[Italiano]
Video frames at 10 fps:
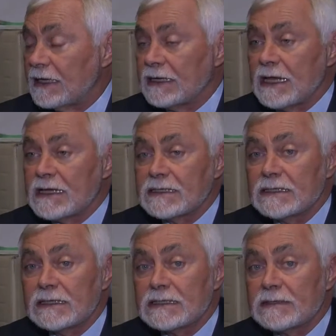alla
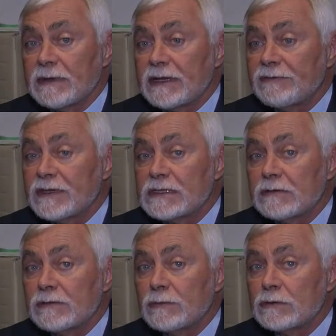nascita si
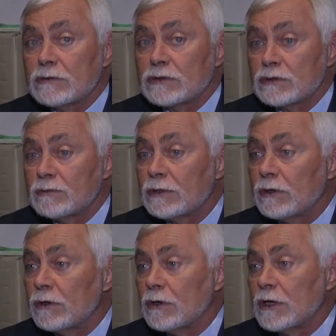manifestano in modo
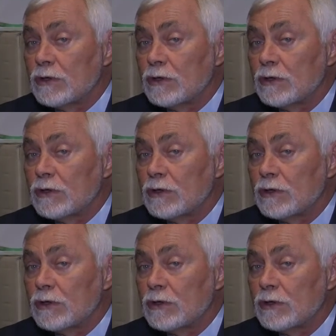subdolo